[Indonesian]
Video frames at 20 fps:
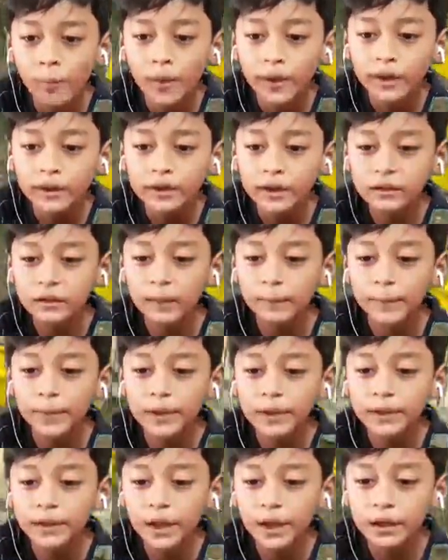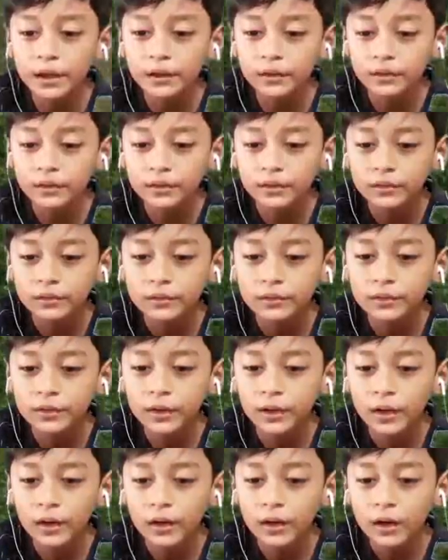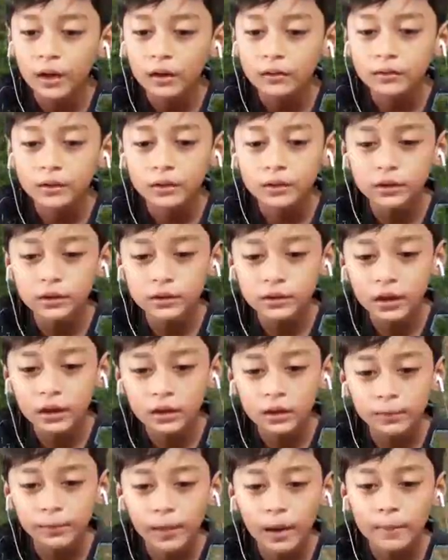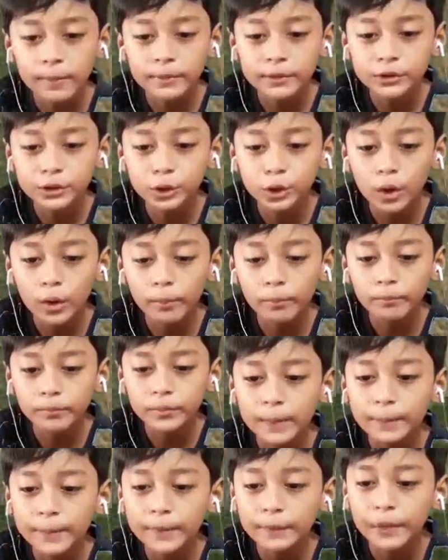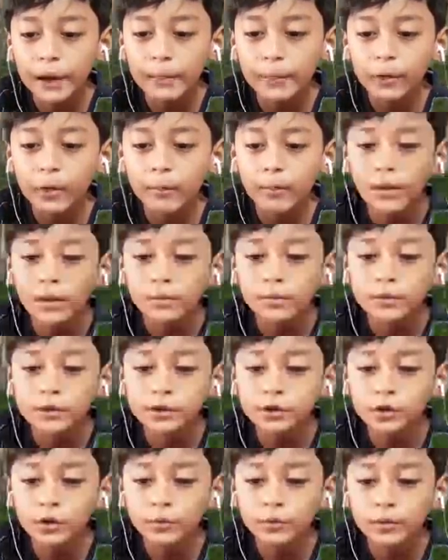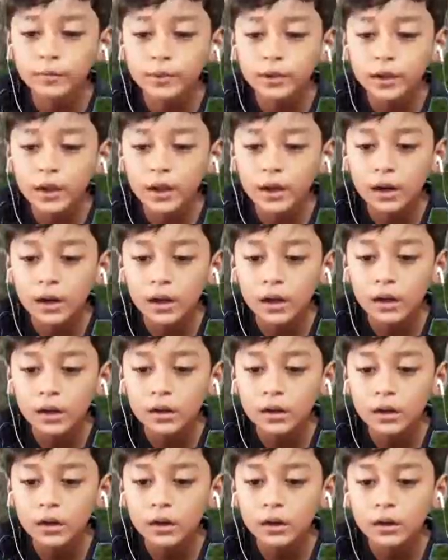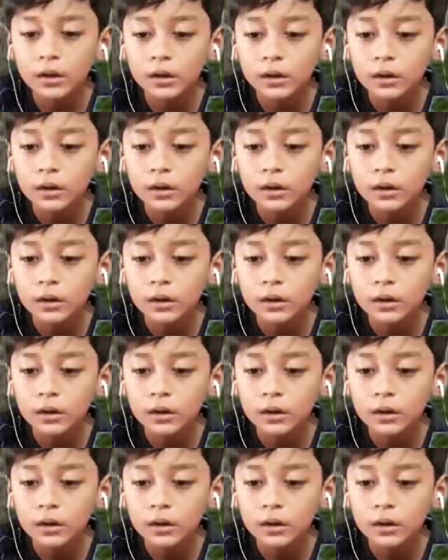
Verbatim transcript: Lo, pokoknya apa? lu lu lu Oh, jadi kalau kita mendapatkan edisi... Oh, padahal kita pakai God.